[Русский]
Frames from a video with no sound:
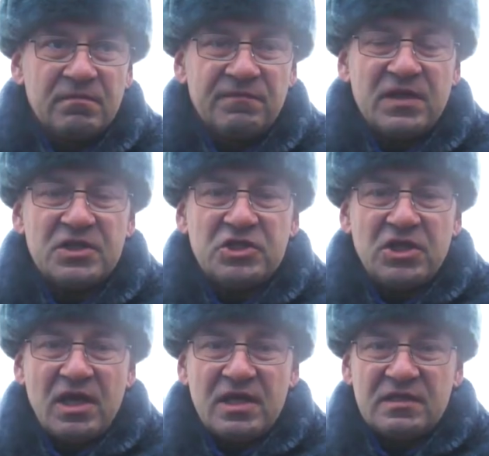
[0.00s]

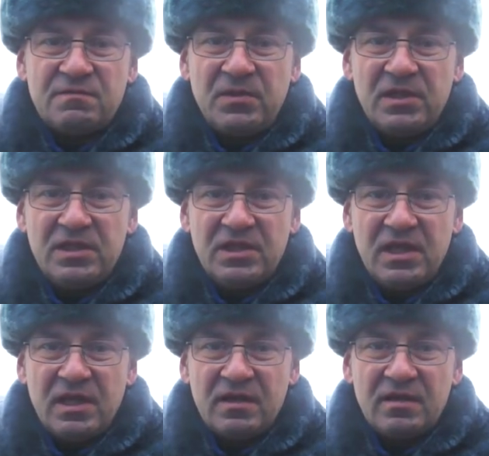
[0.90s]
вращаясь в
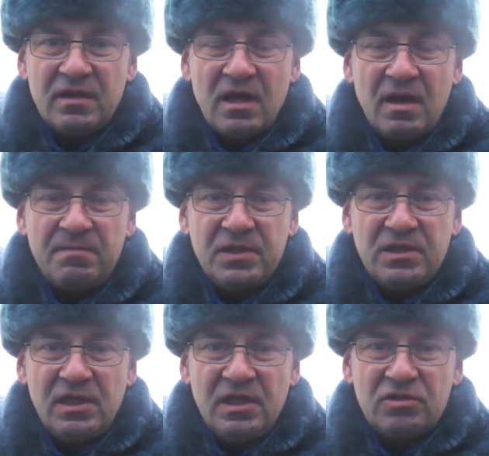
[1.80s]
полынье,
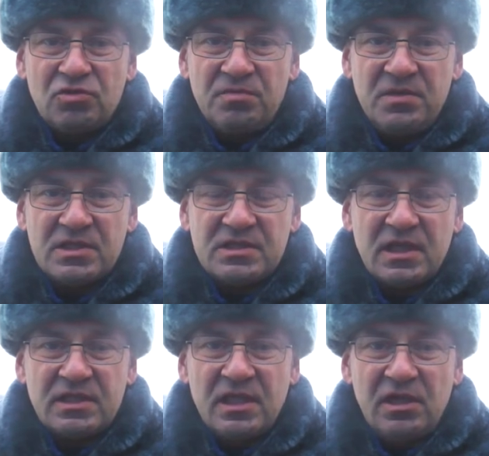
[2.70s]
определить то
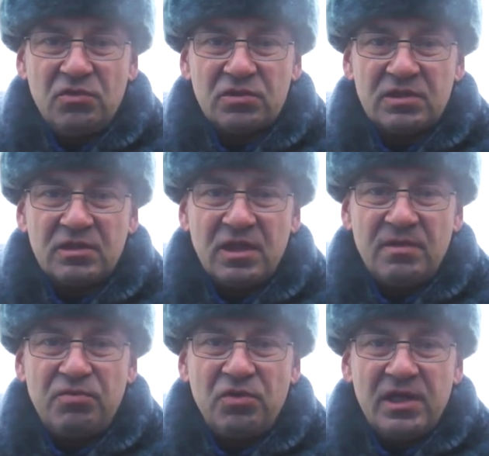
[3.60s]
место, где лед
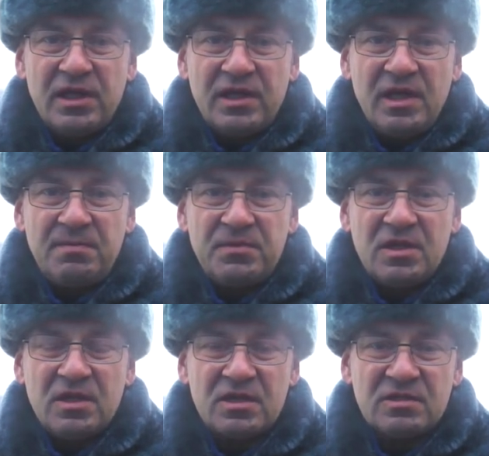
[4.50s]
наиболее
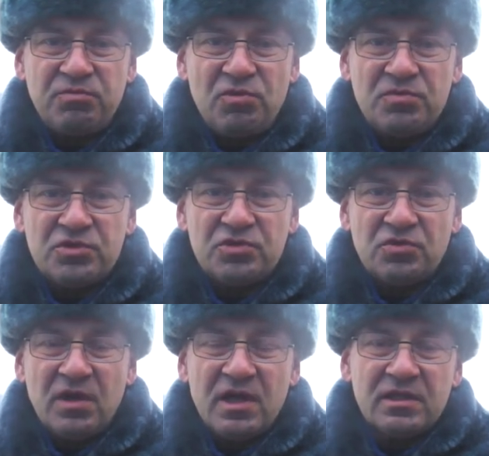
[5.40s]
крепкий, и с
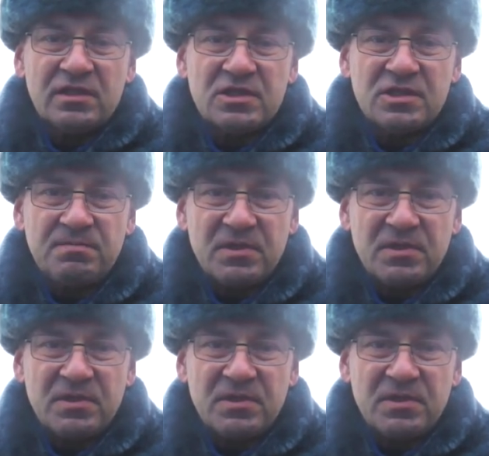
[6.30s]
помощью даже